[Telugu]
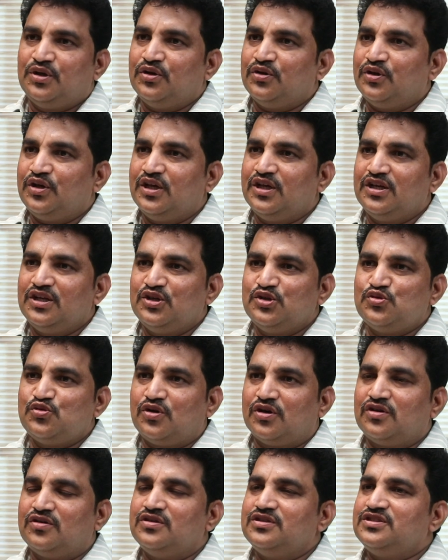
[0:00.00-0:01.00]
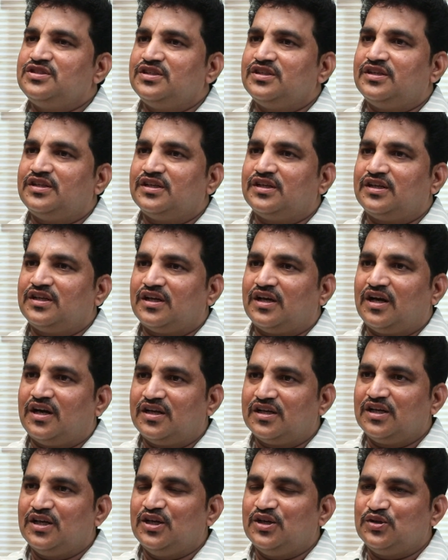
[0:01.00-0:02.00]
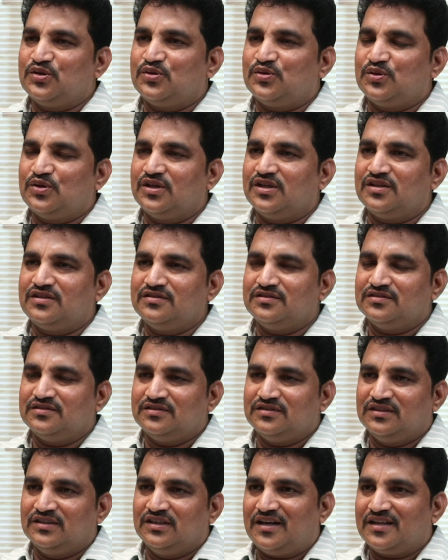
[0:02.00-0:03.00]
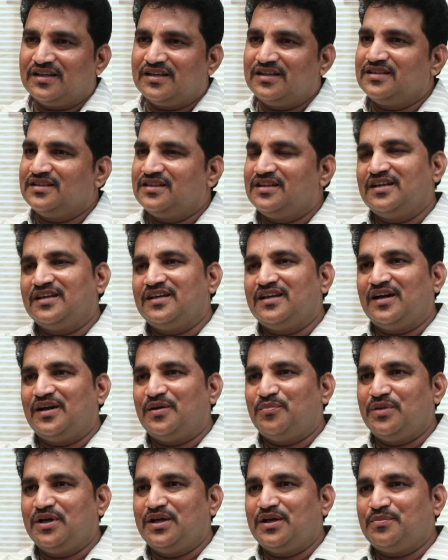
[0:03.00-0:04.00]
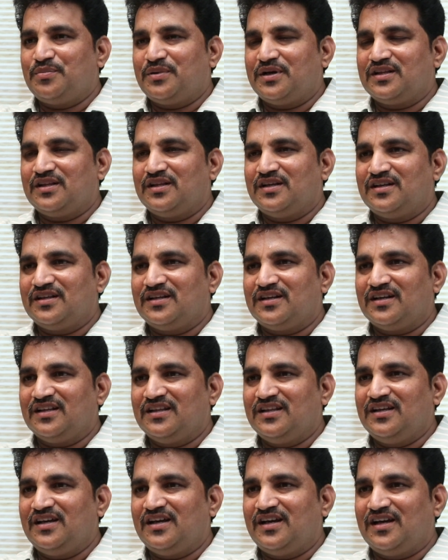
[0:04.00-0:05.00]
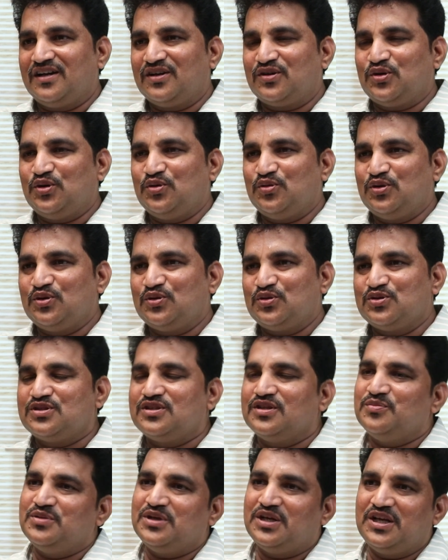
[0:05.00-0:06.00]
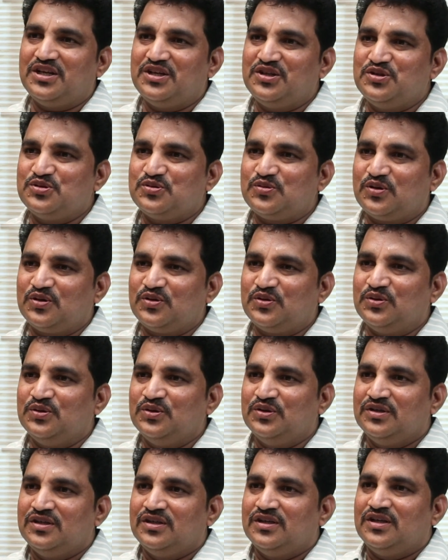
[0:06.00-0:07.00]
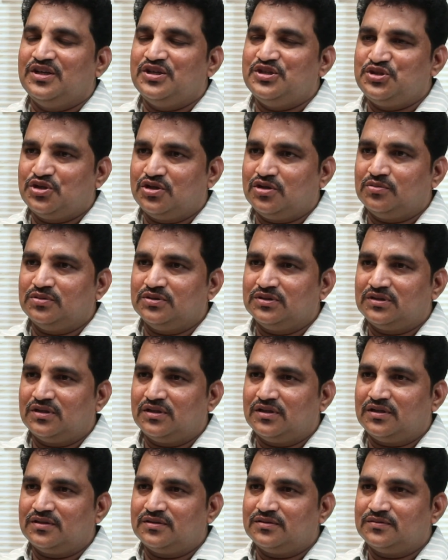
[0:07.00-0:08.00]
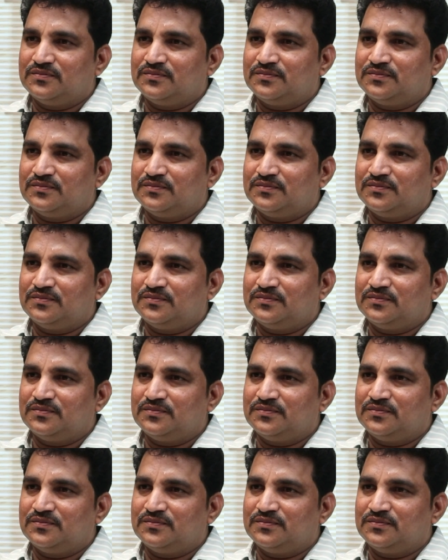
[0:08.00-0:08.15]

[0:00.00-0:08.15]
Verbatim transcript: మీరు ఏ నియోజకవర్గం నుంచి టికెట్ అడగాలనుకుంటున్నారు అడగందే అమ్మాయిన పెట్టదంటారు కదా ఆ కోవలోకి వస్తే మీరు ఏ నియోజకవర్గం ఎంచుకోబోతున్నారు